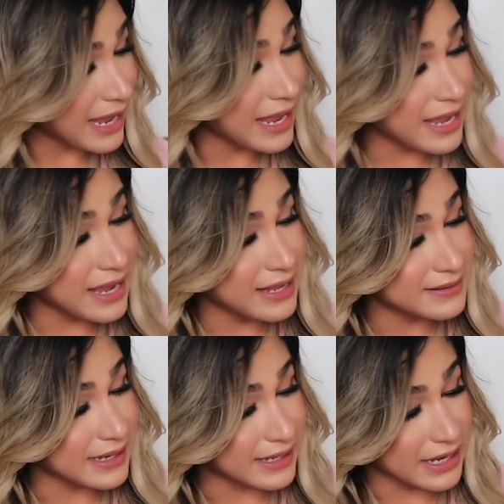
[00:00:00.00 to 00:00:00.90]

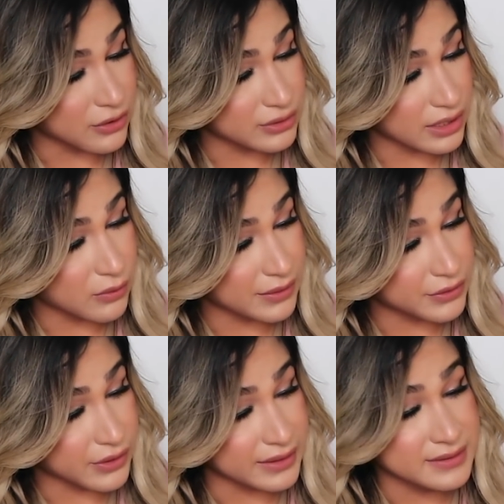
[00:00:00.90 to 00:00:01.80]
es, aquí anoté
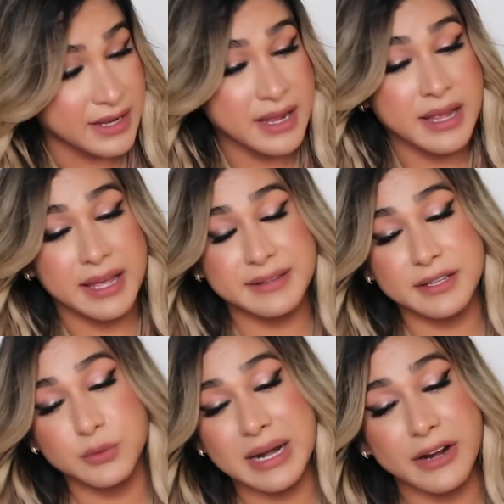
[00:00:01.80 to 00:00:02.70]
cuánto es. Este
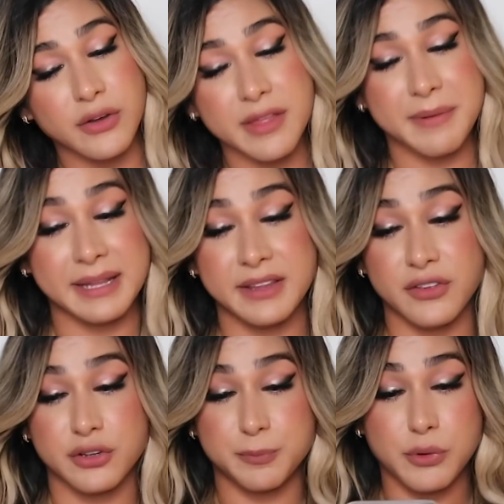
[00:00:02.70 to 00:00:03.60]
es un largo de
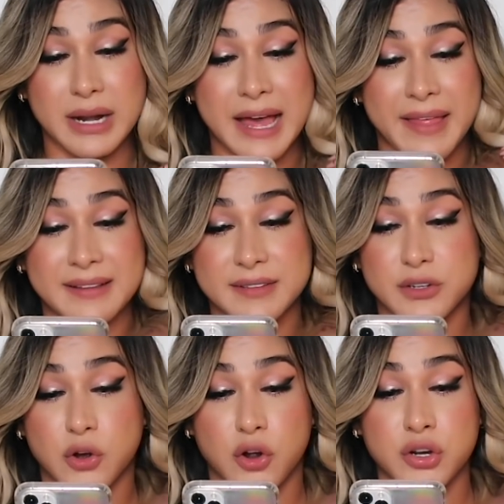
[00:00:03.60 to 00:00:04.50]
22 pulgadas
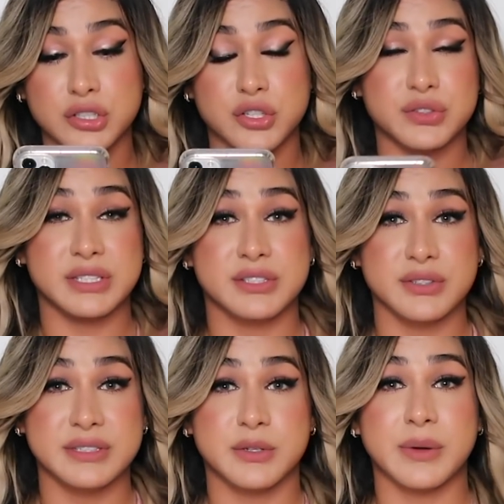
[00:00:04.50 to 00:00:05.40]
con
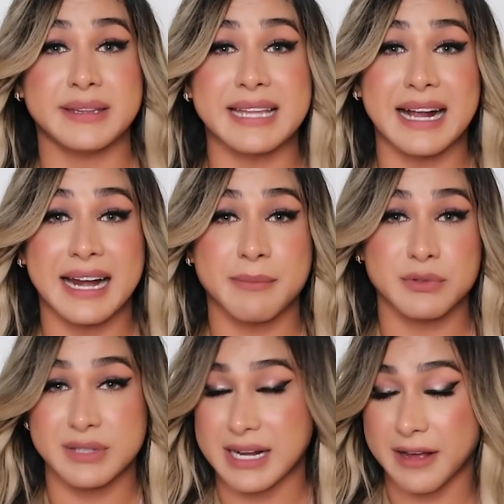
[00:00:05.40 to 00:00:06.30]
250
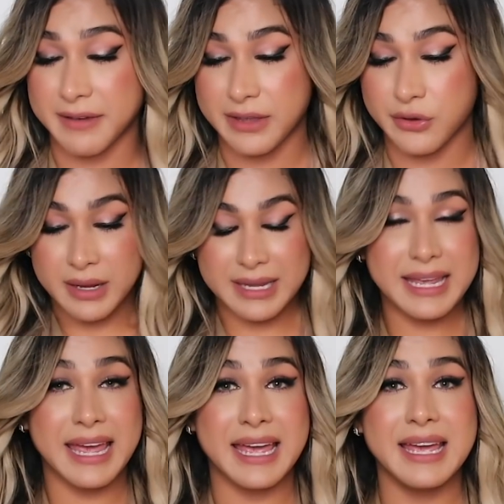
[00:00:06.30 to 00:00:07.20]
gramos de cabello.
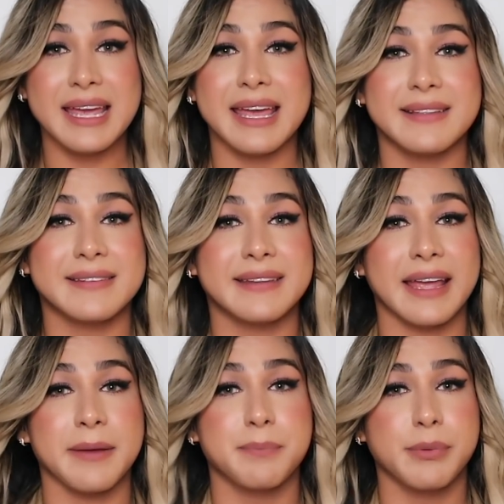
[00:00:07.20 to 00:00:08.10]
Que
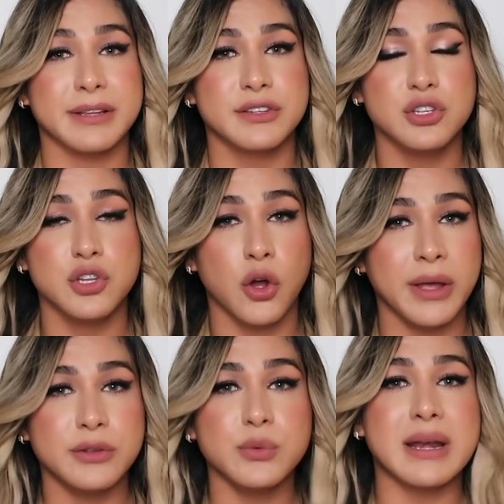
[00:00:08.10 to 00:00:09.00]
este, pues no
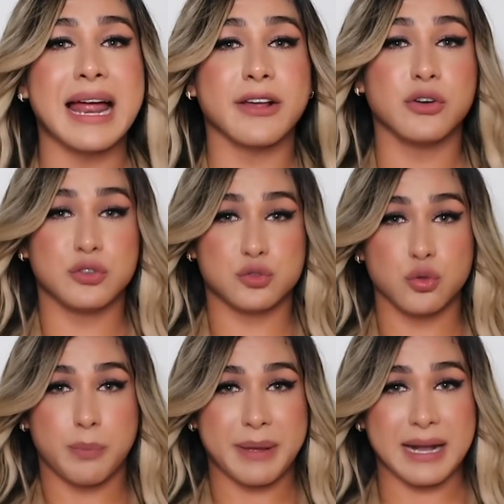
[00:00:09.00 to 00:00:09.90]
es un largo
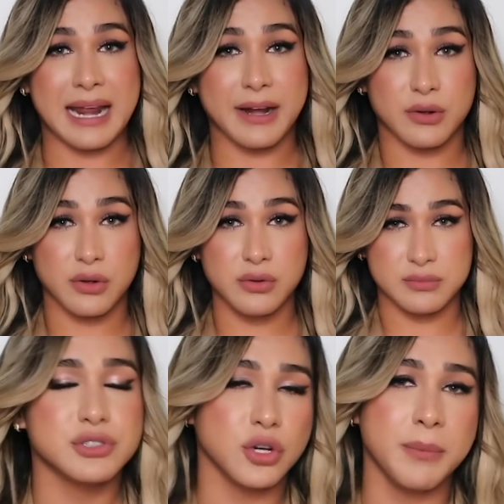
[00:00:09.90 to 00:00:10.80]
súper largo.
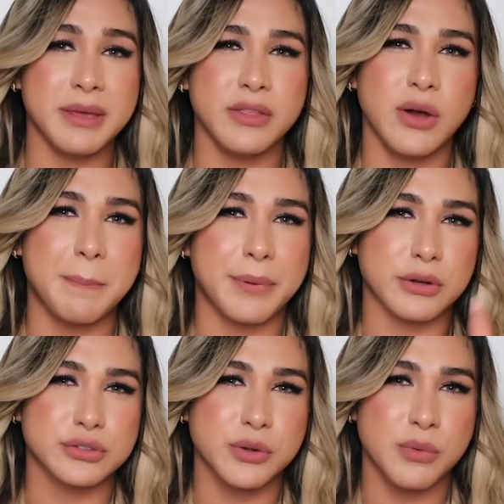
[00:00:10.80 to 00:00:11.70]
Yo mido
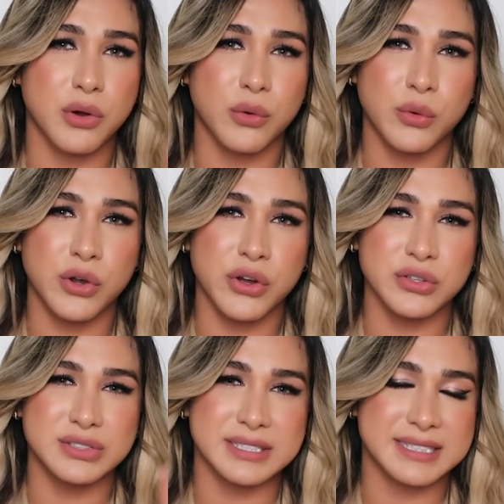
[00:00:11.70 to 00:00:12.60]
aprox como
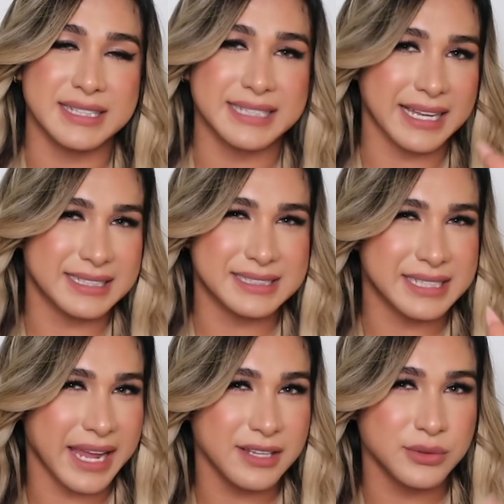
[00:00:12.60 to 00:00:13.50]

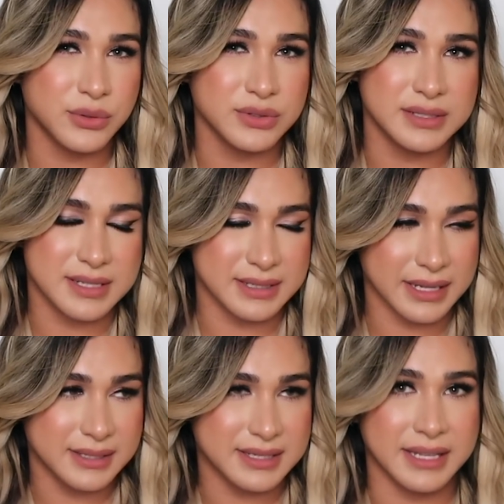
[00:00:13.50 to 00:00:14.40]
1.66, 1.67
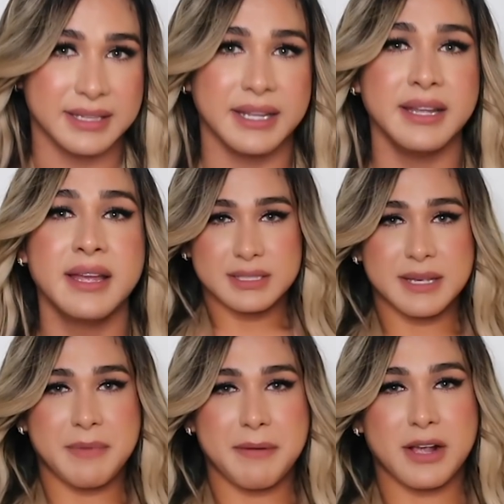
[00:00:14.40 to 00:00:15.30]
unos
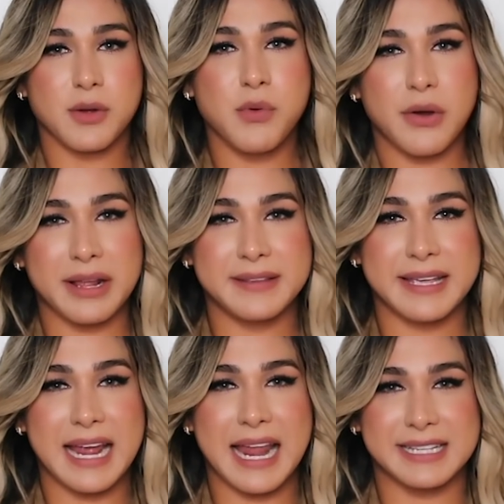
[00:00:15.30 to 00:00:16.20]
Se me ve como ahora
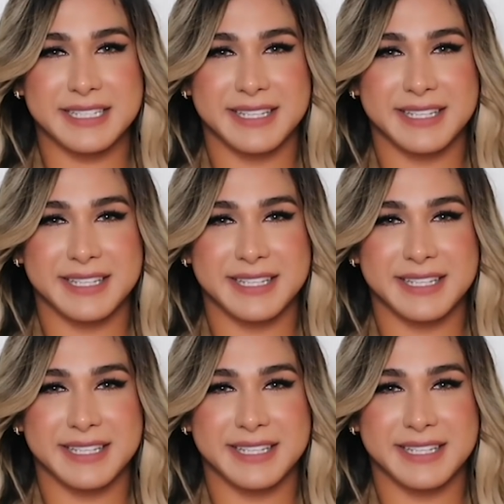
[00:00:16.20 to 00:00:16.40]
sí que a la